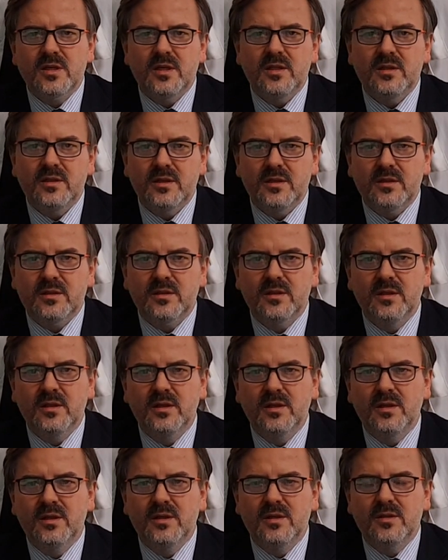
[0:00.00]
cennych
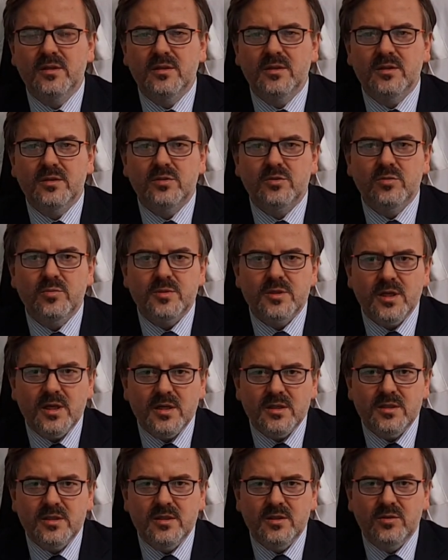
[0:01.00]
e,
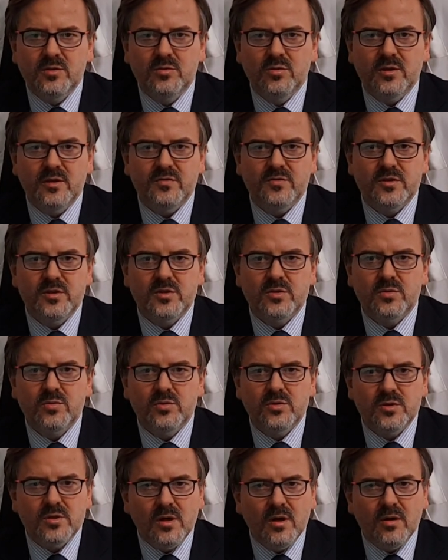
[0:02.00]
substancji, które w
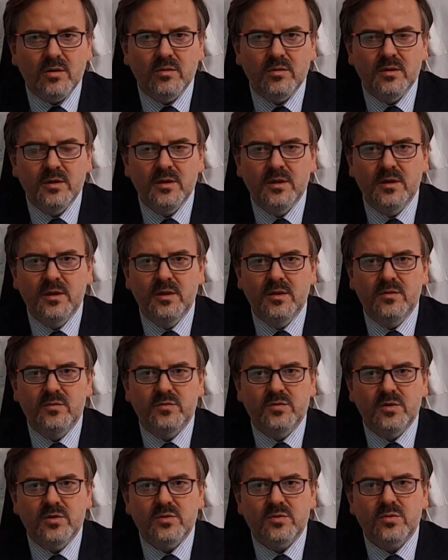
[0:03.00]
czystku są.
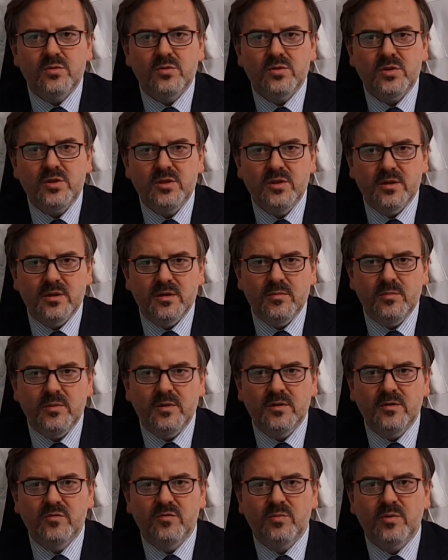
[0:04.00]
W związku z
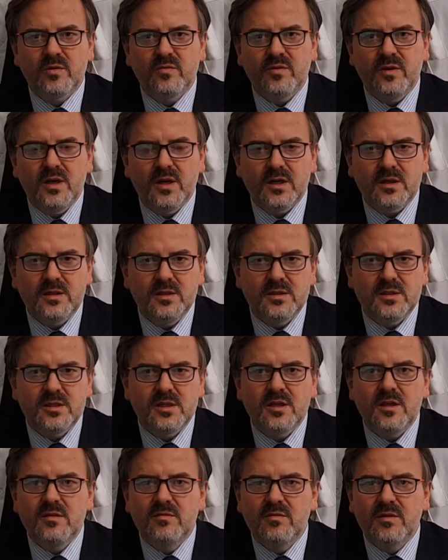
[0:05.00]
tym w
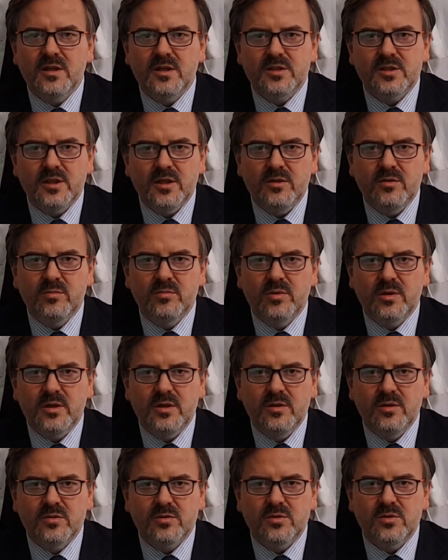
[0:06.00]
profilaktyce i w leczeniu
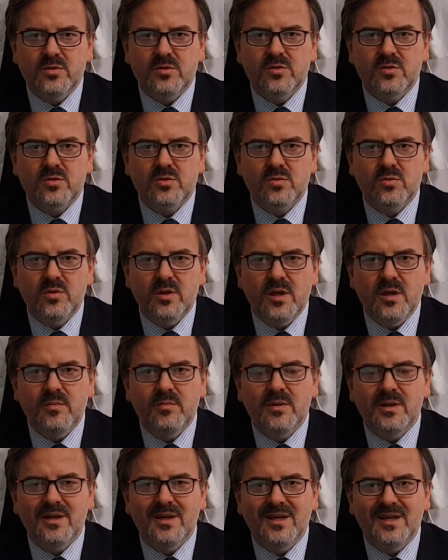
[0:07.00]
boreliozy
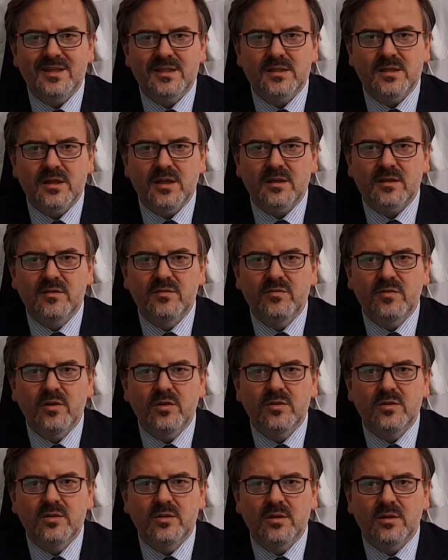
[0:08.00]
stosujemy ekstrakt
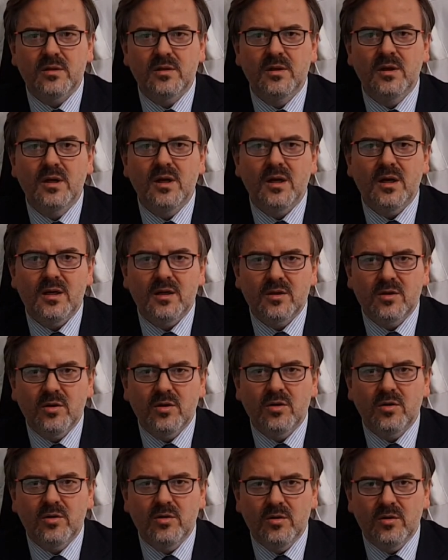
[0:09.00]

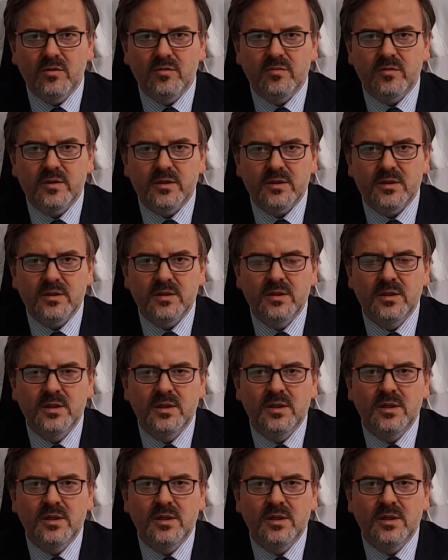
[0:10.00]
wodno-alkoholowy,